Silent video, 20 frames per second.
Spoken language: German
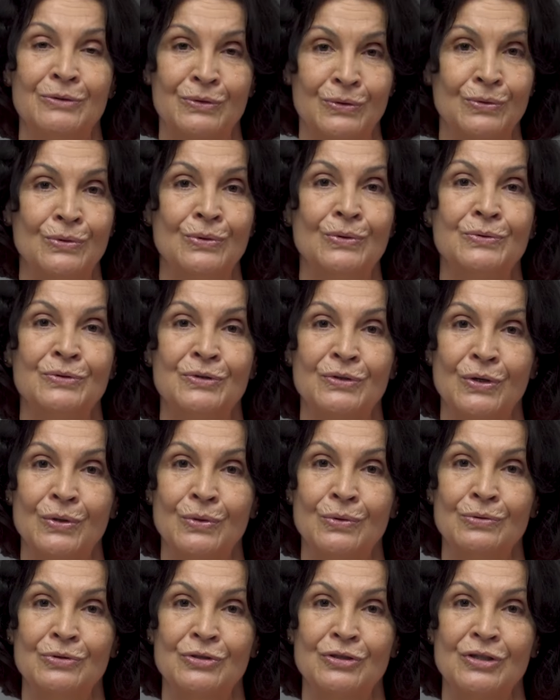Autor und
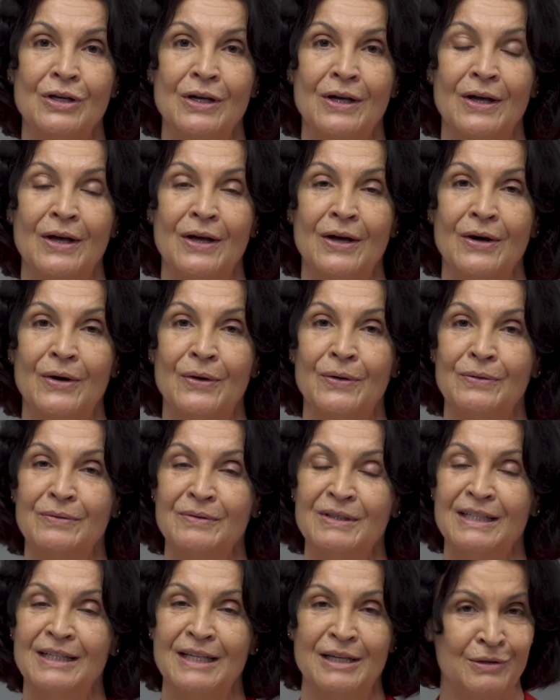Coach.
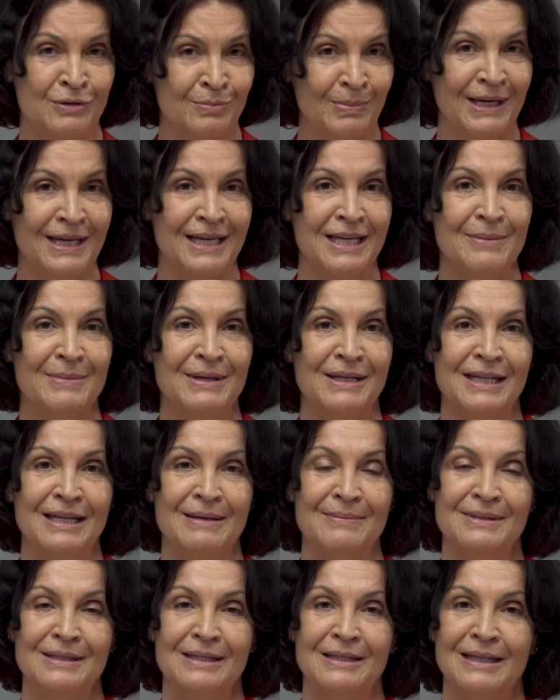Und Gespräche mit
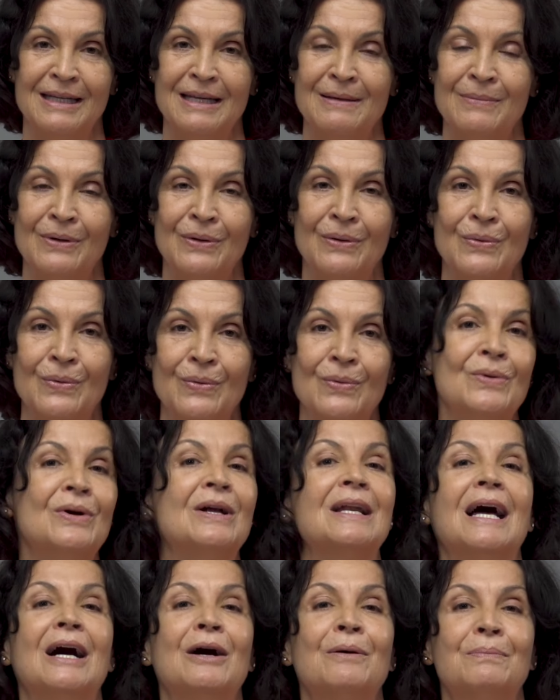ihm sind immer
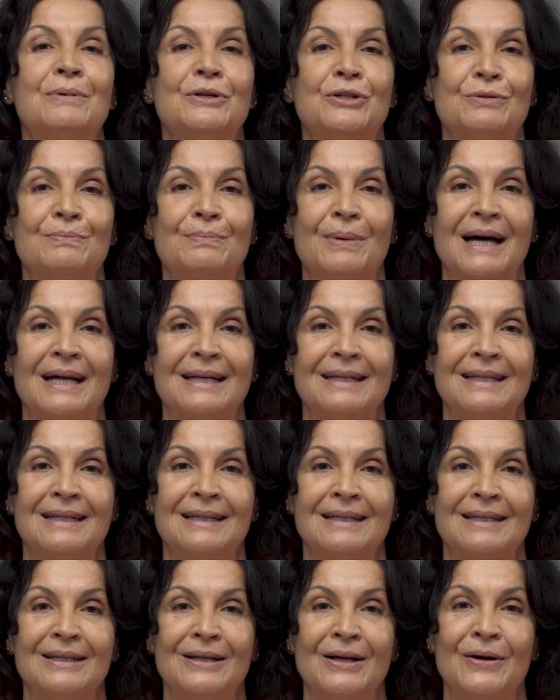unglaublich
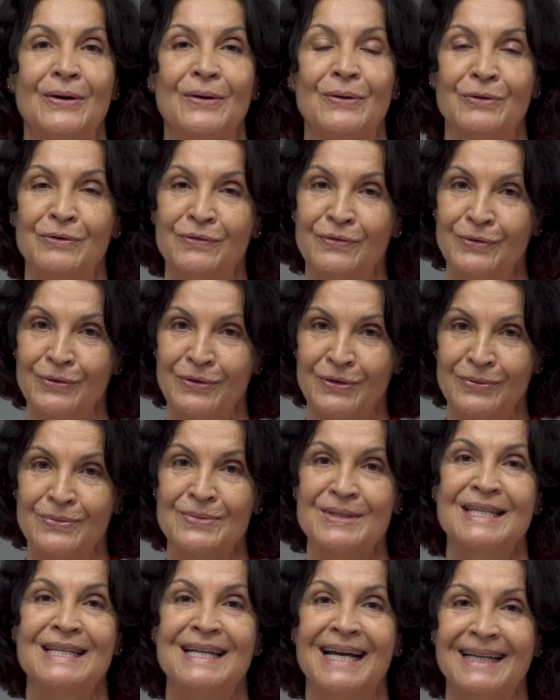spannend und führen
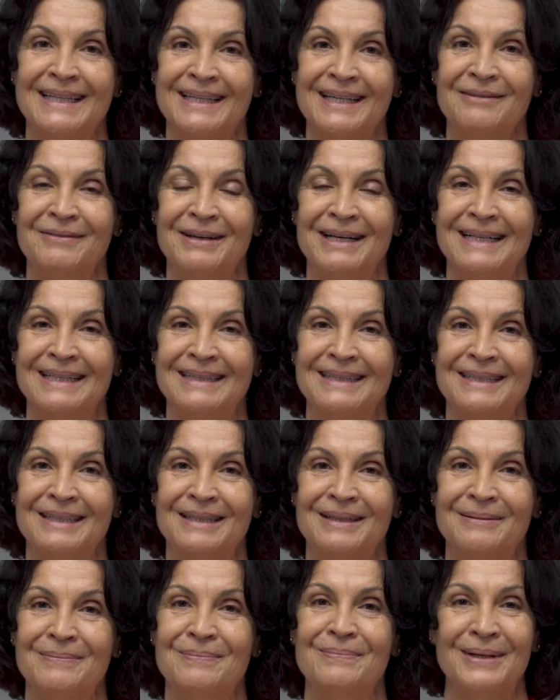uns in andere
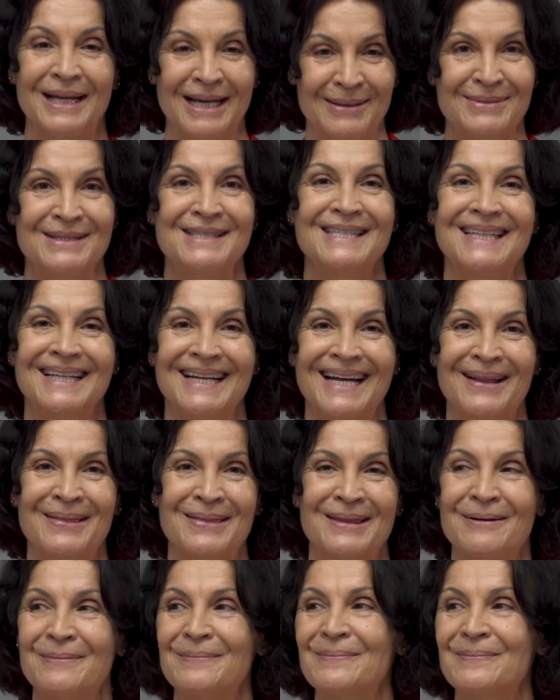Welten. Bleiben Sie dran.